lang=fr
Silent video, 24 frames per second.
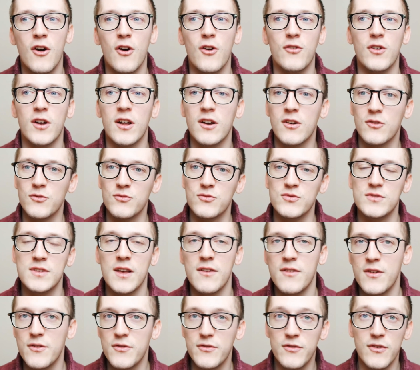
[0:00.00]
Euh, voilà, quand vous
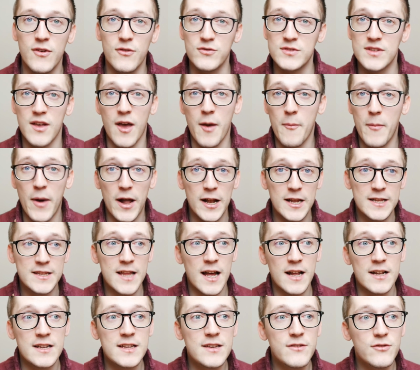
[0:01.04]
avez, vous avez parlé
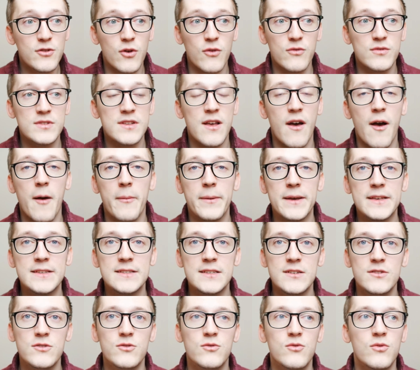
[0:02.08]
d'un livre que vous avez
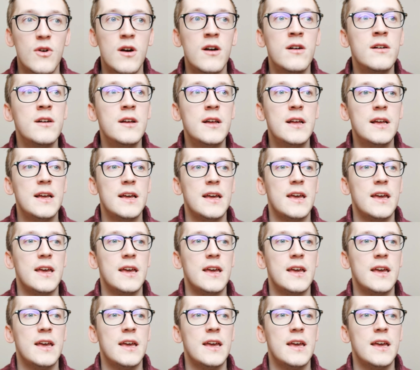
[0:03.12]
apprécié ou quoi.